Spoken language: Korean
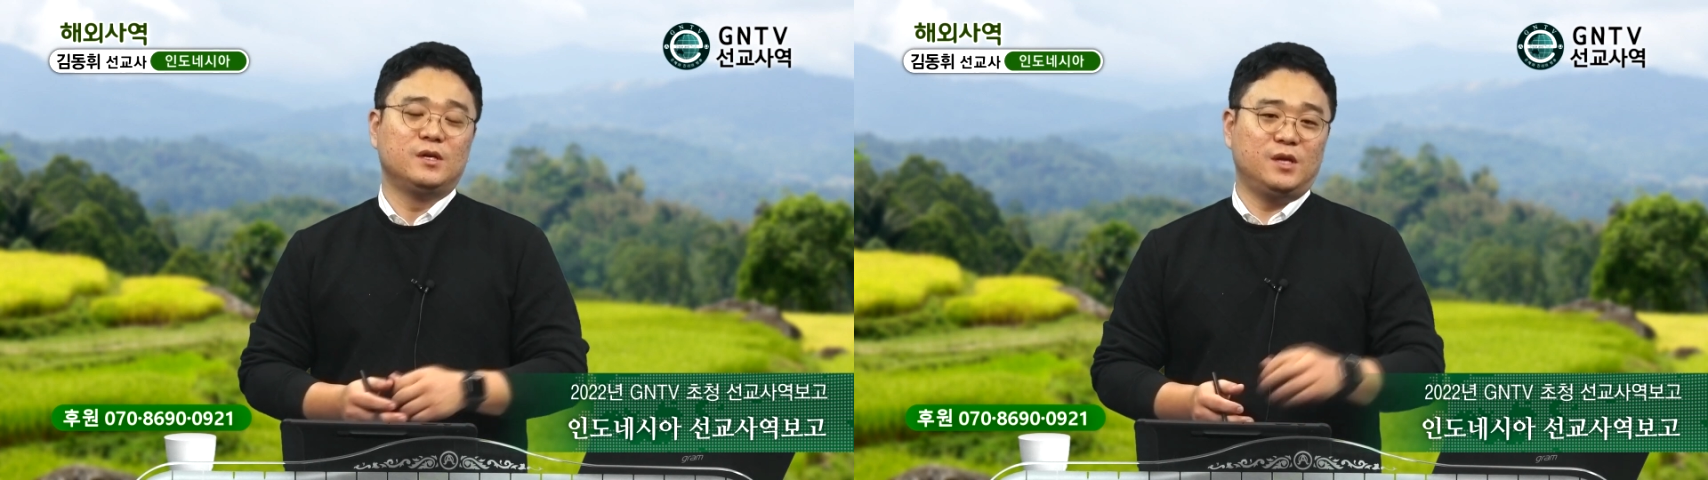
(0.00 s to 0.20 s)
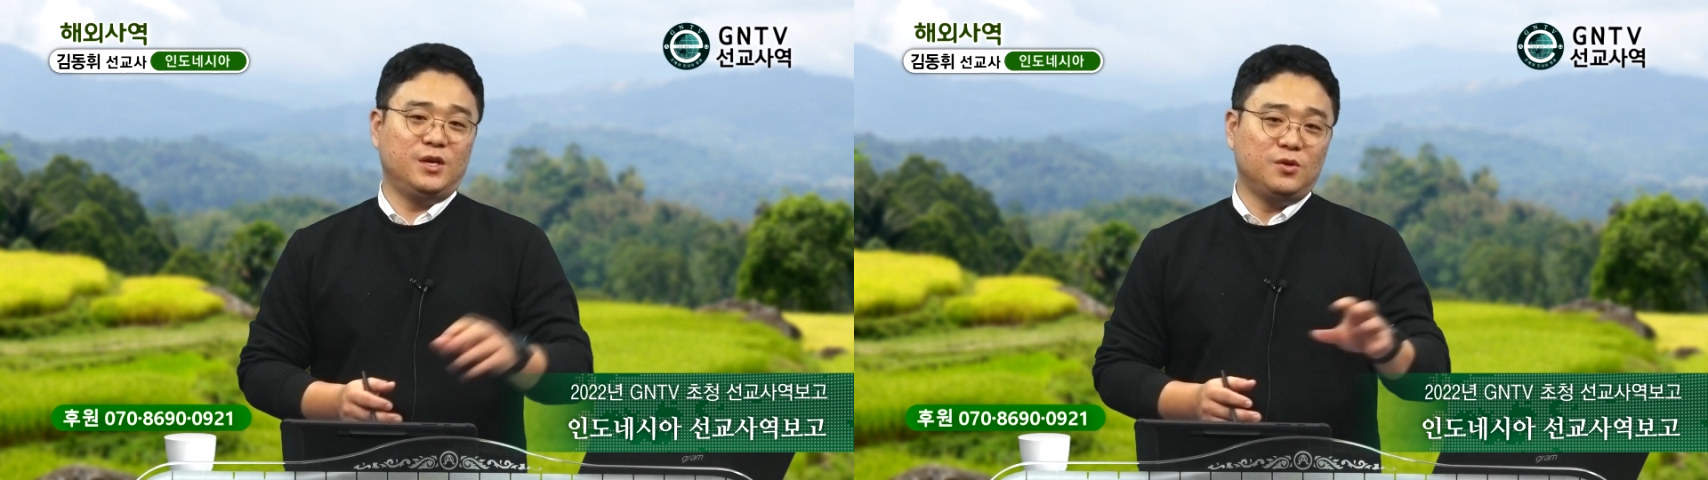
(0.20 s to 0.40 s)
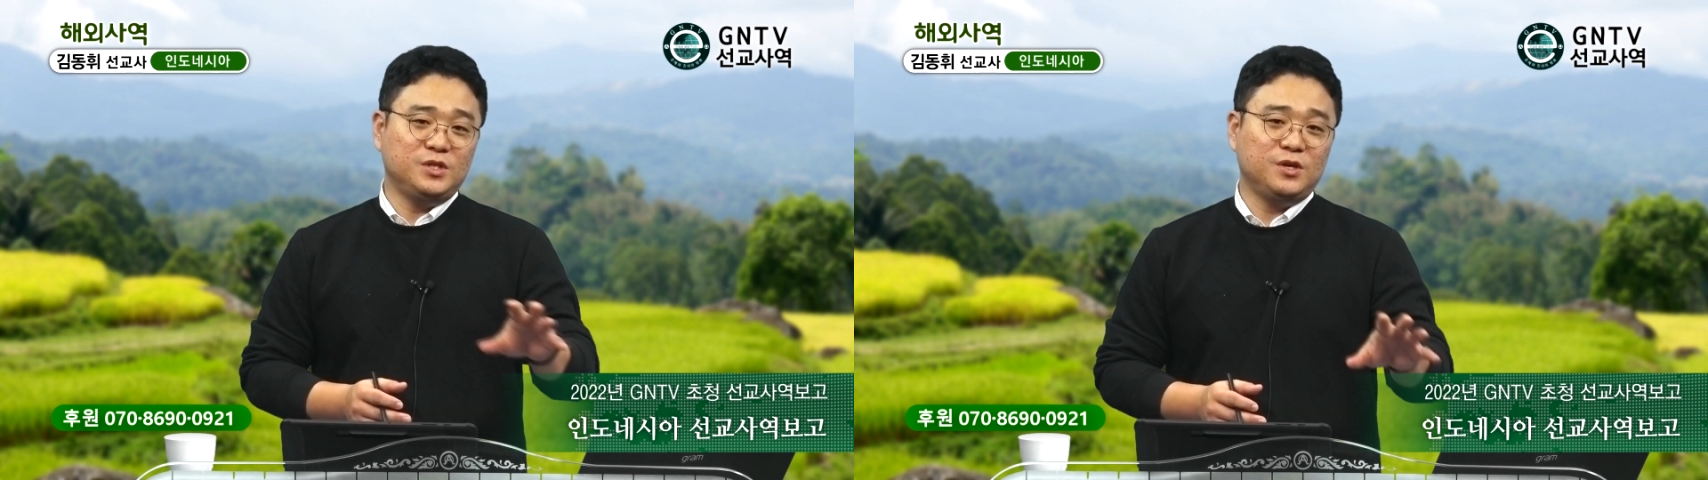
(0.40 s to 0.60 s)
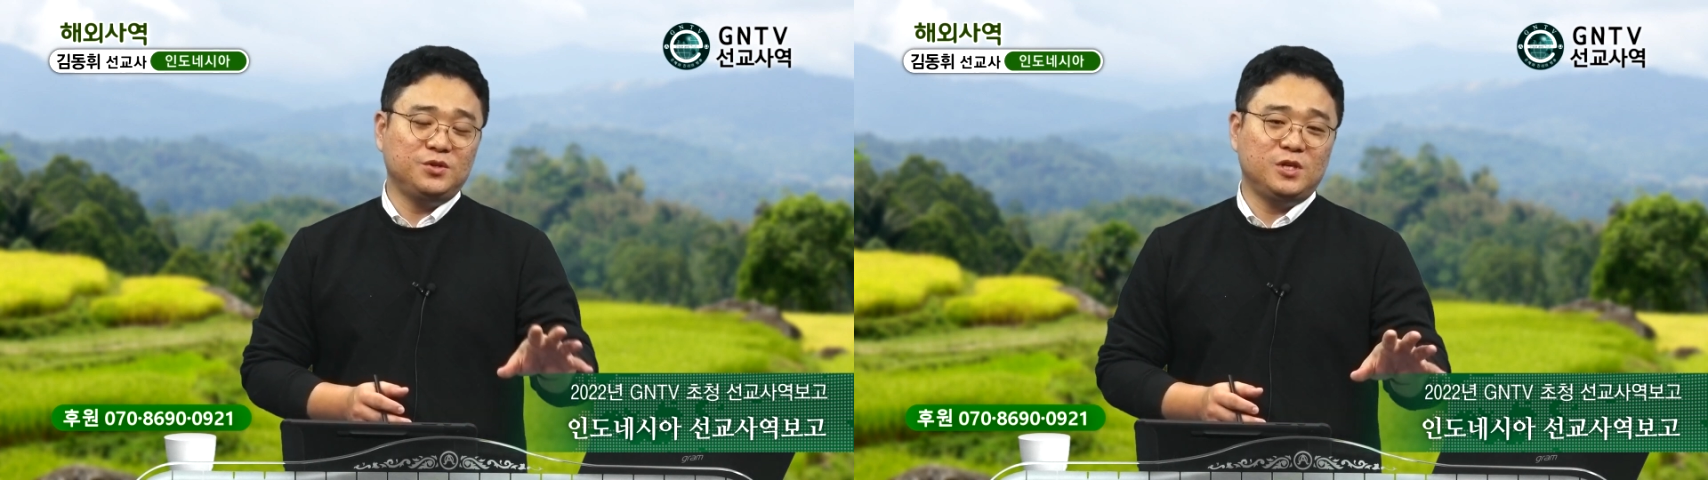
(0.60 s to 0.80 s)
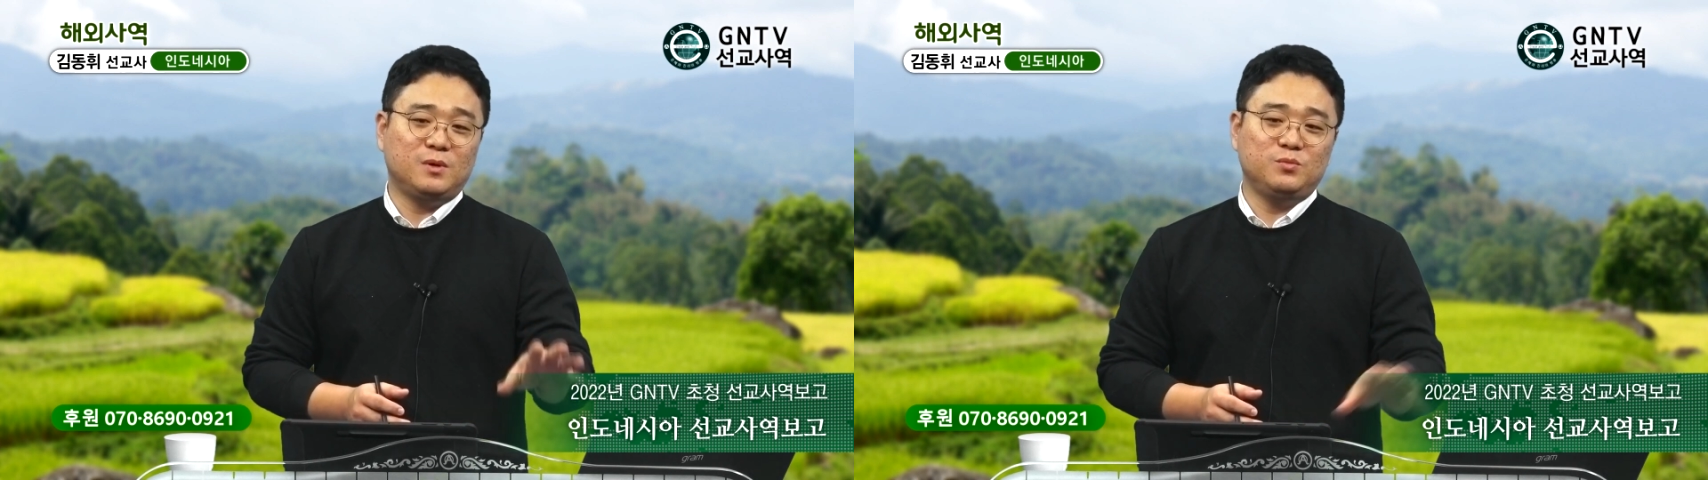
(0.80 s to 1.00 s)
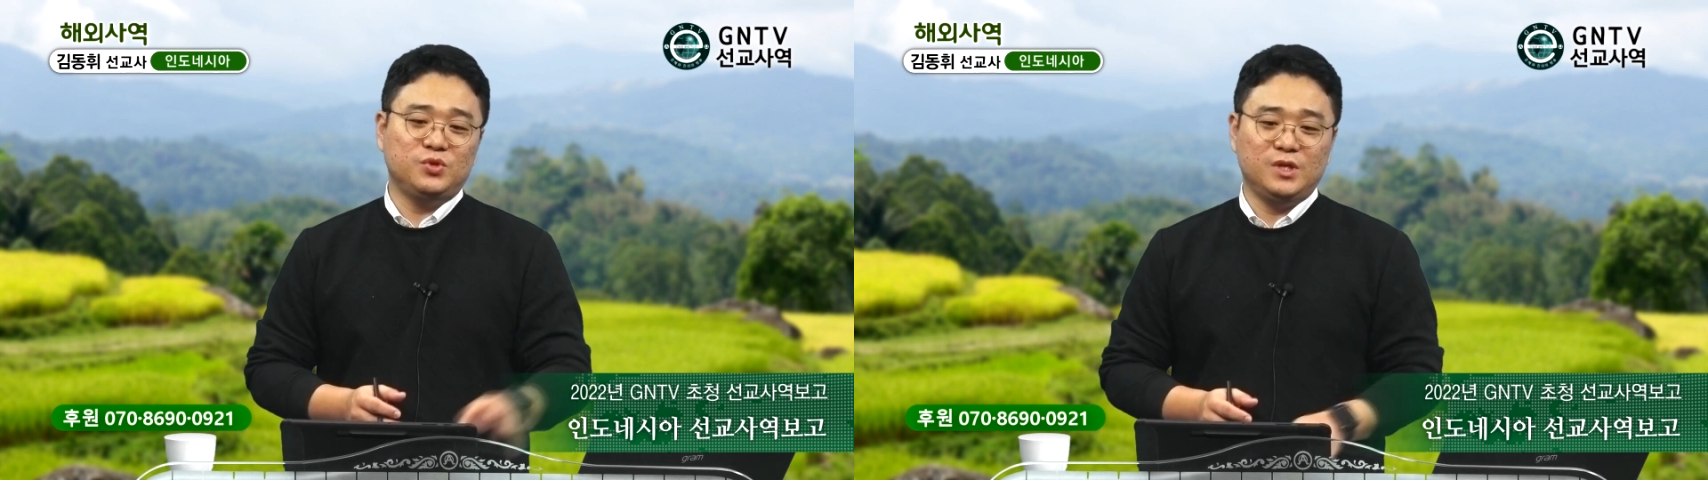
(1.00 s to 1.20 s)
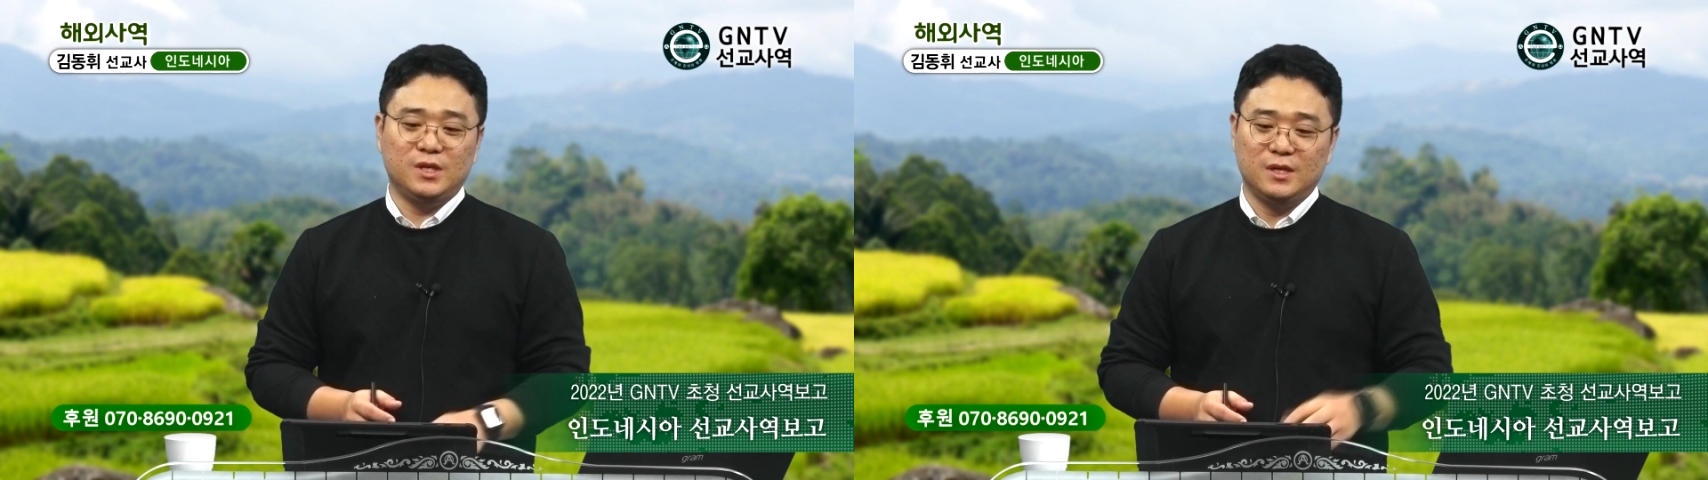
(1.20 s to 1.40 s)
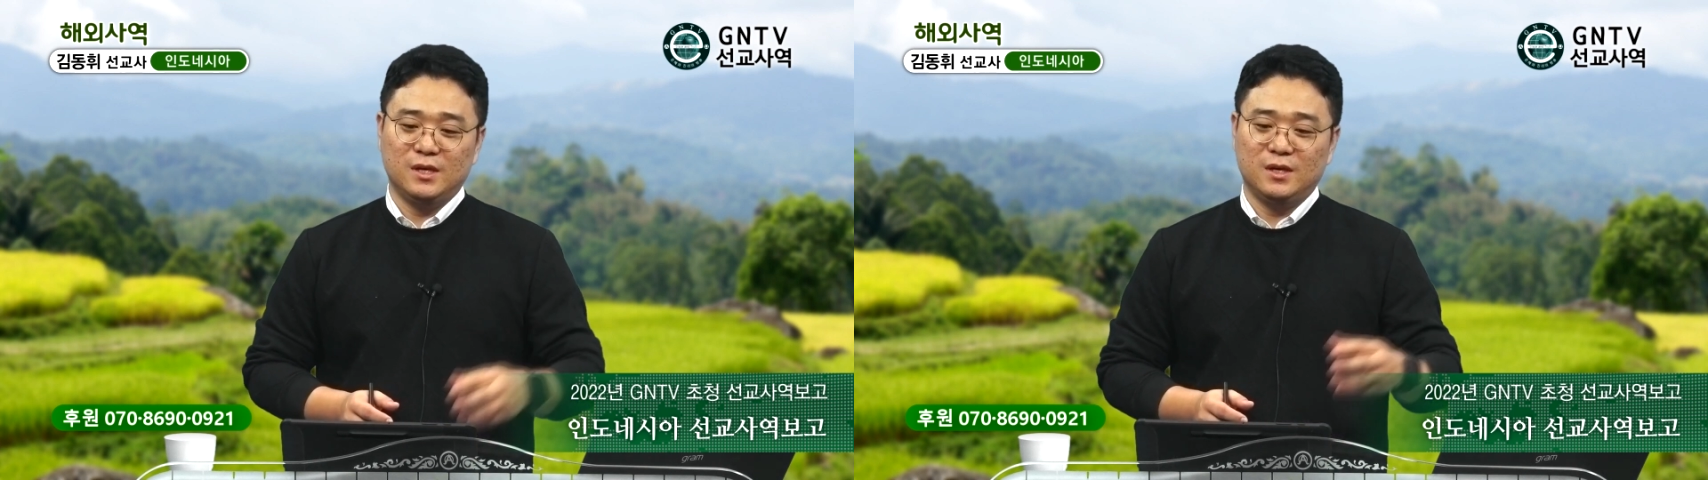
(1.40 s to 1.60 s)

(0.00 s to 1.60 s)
근데 이 현지 형제님 한 분이